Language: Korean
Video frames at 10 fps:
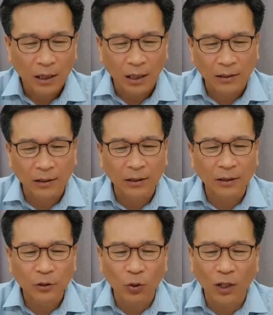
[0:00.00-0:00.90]
아,
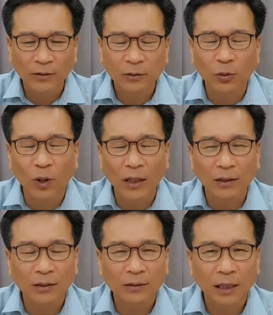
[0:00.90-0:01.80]
그 요하스
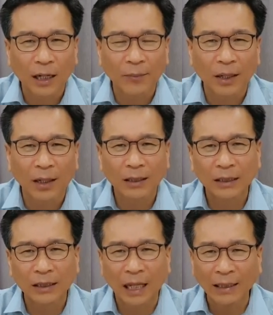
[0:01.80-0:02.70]
왕은 아마
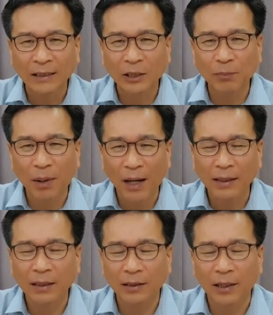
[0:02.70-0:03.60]
이 난지
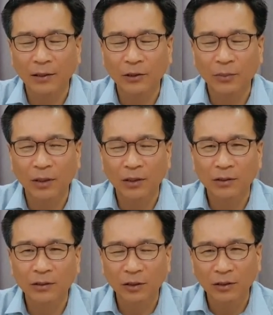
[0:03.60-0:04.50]
8일이
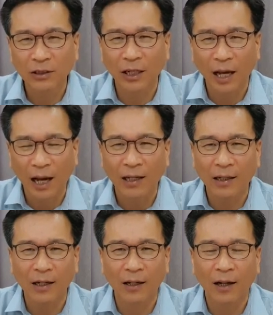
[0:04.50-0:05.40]
되어지면은 성전의
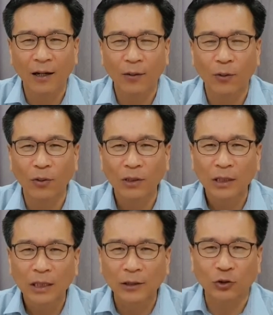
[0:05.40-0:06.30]
할례를 행하고
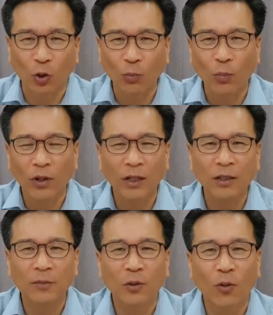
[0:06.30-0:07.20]
그 족보에
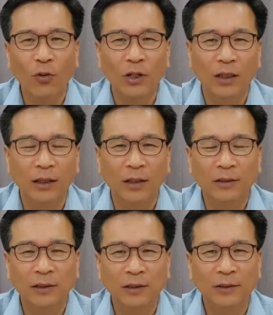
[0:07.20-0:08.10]
이름을 올리게
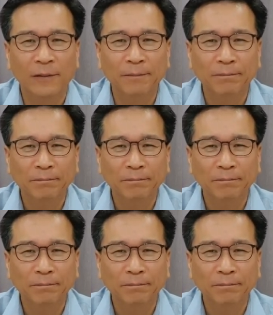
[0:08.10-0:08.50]
되어져 있죠.